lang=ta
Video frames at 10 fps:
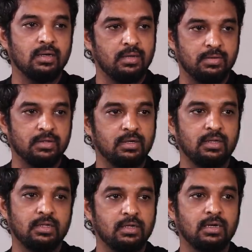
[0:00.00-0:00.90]
நான்
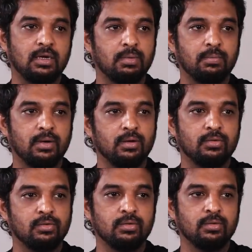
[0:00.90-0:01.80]
வந்துட்டு இதுதான் நம்ம
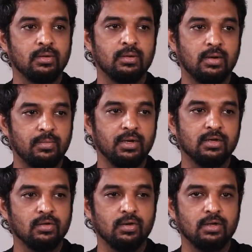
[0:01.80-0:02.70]
பண்ணணும்
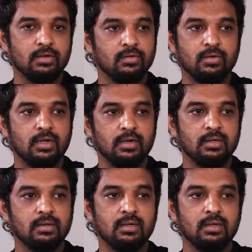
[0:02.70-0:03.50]
அப்படின்னு சொல்லிட்டு சொன்னார்